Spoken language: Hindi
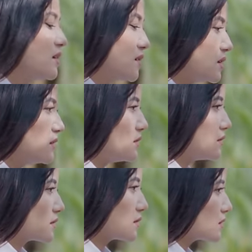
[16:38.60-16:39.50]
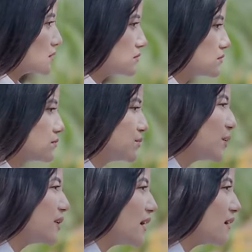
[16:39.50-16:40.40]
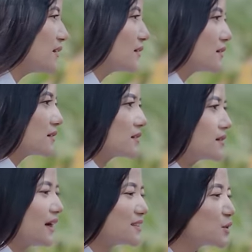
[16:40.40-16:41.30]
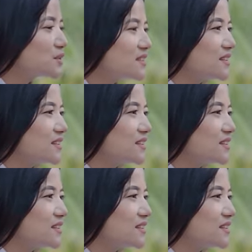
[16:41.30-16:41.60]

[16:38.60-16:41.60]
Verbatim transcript: होगा मिमिता क्या सोच